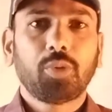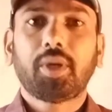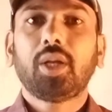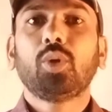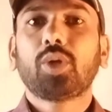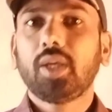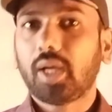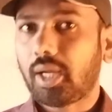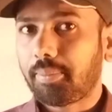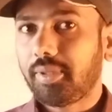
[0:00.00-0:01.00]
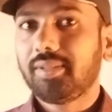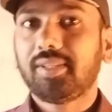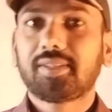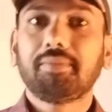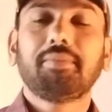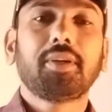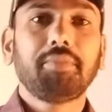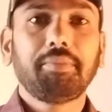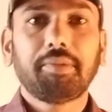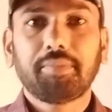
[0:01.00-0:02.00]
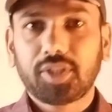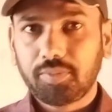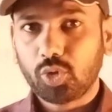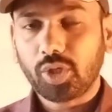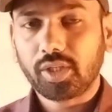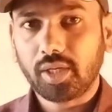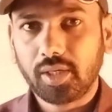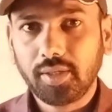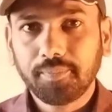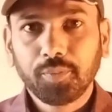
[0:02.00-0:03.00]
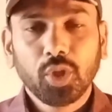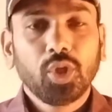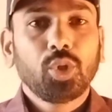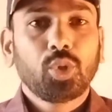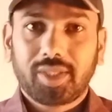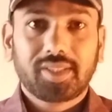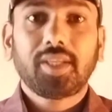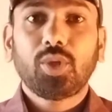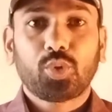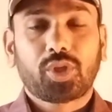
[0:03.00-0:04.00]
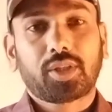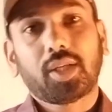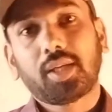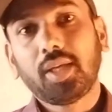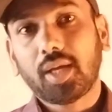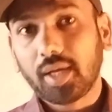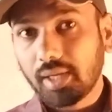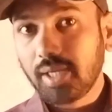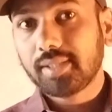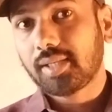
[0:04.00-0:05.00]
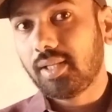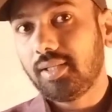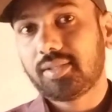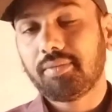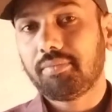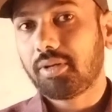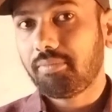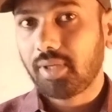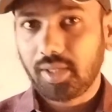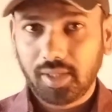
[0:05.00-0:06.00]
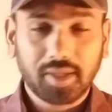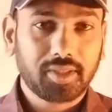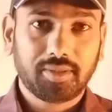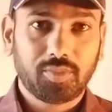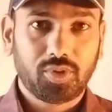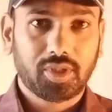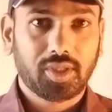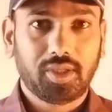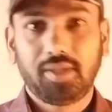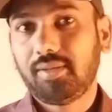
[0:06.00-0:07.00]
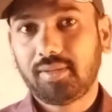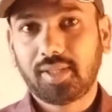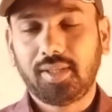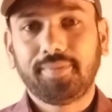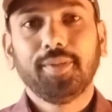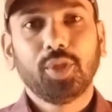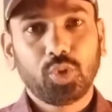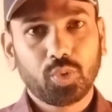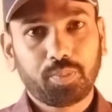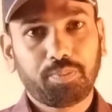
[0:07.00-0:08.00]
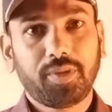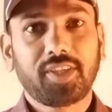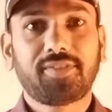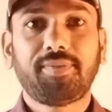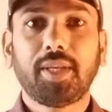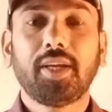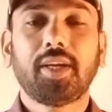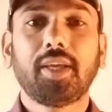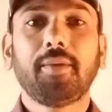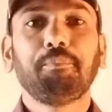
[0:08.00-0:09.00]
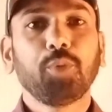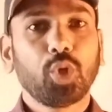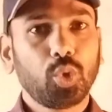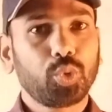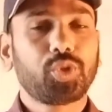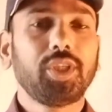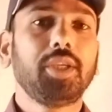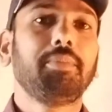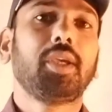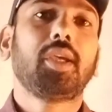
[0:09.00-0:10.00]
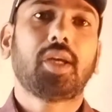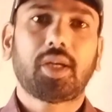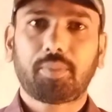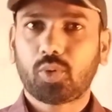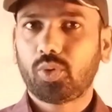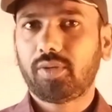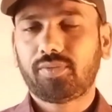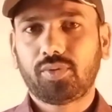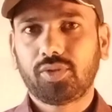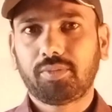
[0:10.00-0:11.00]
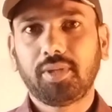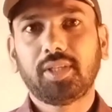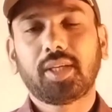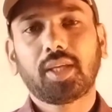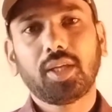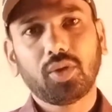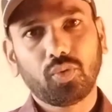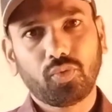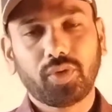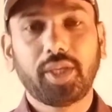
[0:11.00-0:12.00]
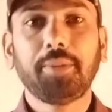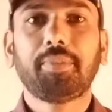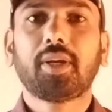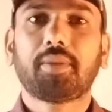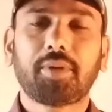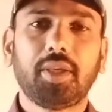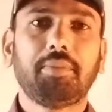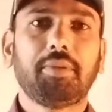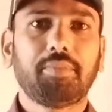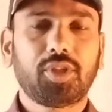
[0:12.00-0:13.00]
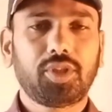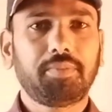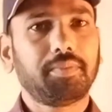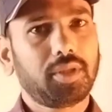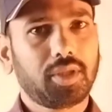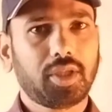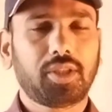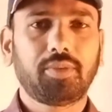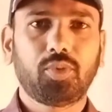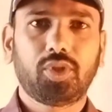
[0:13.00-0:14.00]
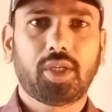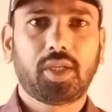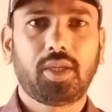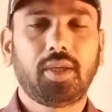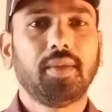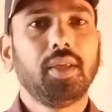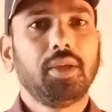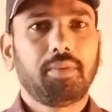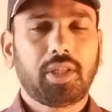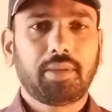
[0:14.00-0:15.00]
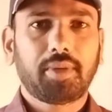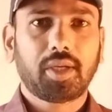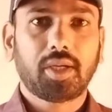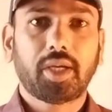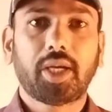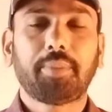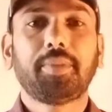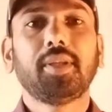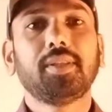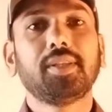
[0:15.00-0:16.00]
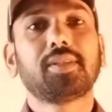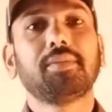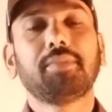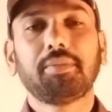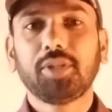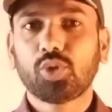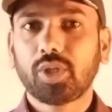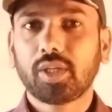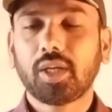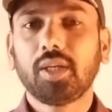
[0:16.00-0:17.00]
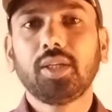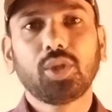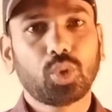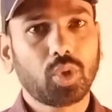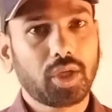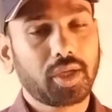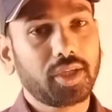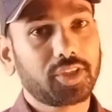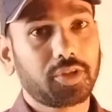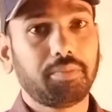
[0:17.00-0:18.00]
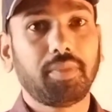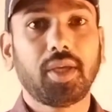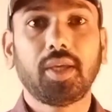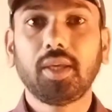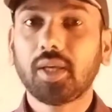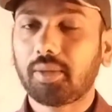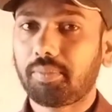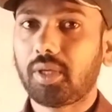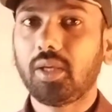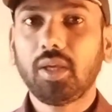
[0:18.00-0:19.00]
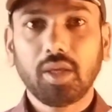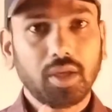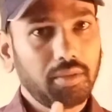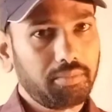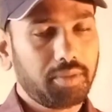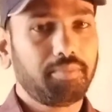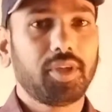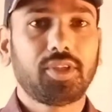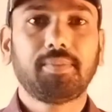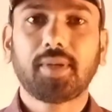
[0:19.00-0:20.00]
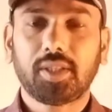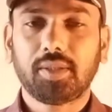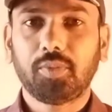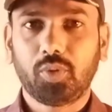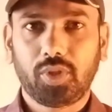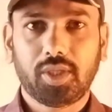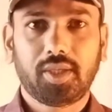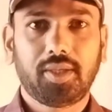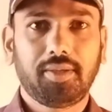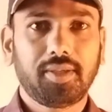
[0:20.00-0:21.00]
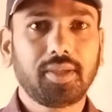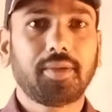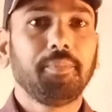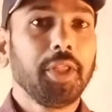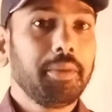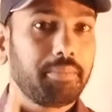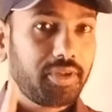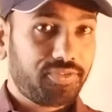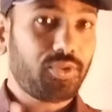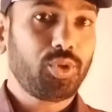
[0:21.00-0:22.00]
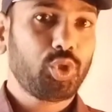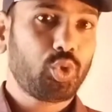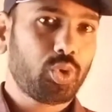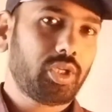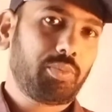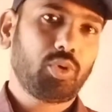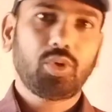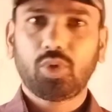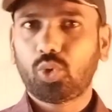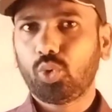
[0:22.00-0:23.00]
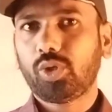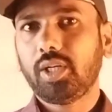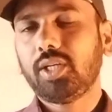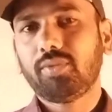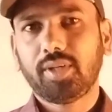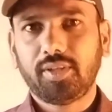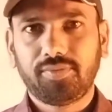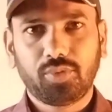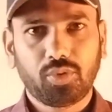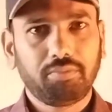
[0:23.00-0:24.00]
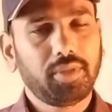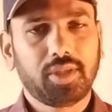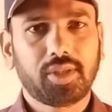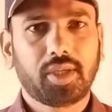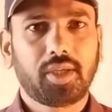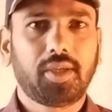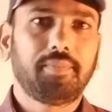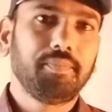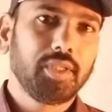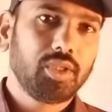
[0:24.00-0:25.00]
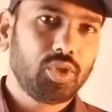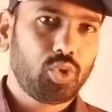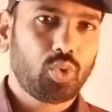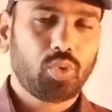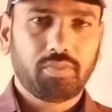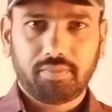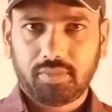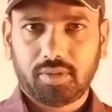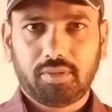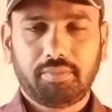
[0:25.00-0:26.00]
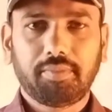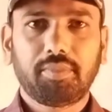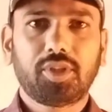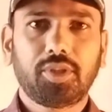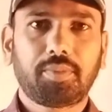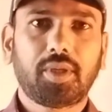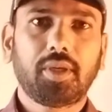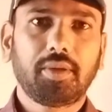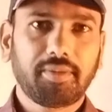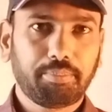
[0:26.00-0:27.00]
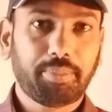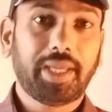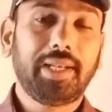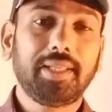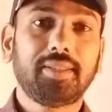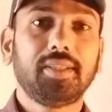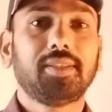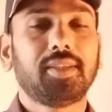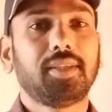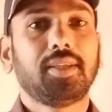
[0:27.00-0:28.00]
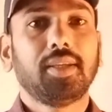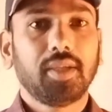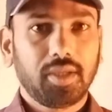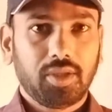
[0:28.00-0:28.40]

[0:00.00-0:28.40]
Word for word: तो मान लो कि आपने दिसंबर में मेंबरशिप ज्वाइन कर ली तो ऐसा नहीं हो सकता कि अगले साल दिसंबर में ही ख़त्म हो जाएगी नहीं जो फिक्स पीरियड है उसी में आपको ये फंड्स मिल जाएंगे वहीं पर आपकी ये मेंबरशिप ख़त्म हो जाएगी मतलब अगर आपने दिसंबर में ज्वाइन कर ली तो अगस्त में ही आपकी मेंबरशिप ख़त्म हो जाएगी ठीक है बट फंड्स जो है आपको टोटली 24 मिल जाएंगे जो मेंबरशिप के पहले दिन से